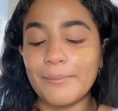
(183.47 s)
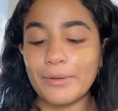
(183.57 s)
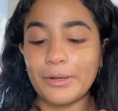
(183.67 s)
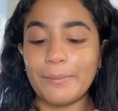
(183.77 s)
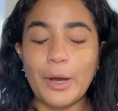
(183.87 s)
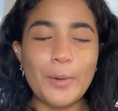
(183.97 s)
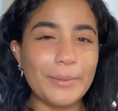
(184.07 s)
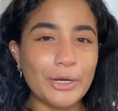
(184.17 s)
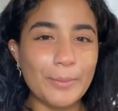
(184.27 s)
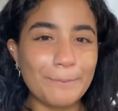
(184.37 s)
más, o
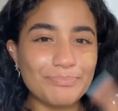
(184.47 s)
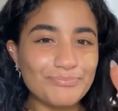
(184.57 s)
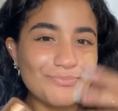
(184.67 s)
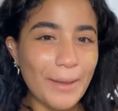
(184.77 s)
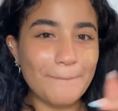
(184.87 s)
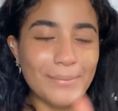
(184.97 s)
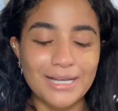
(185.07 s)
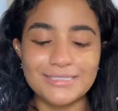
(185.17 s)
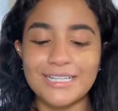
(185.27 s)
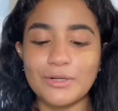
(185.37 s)
menos
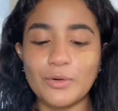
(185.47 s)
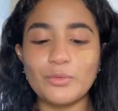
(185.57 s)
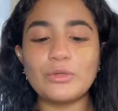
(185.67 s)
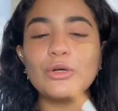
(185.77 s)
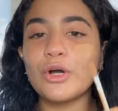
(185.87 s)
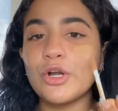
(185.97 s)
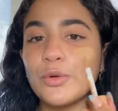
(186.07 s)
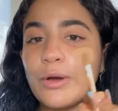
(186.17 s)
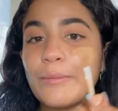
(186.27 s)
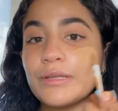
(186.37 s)
hacer un look
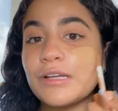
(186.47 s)
nuevo.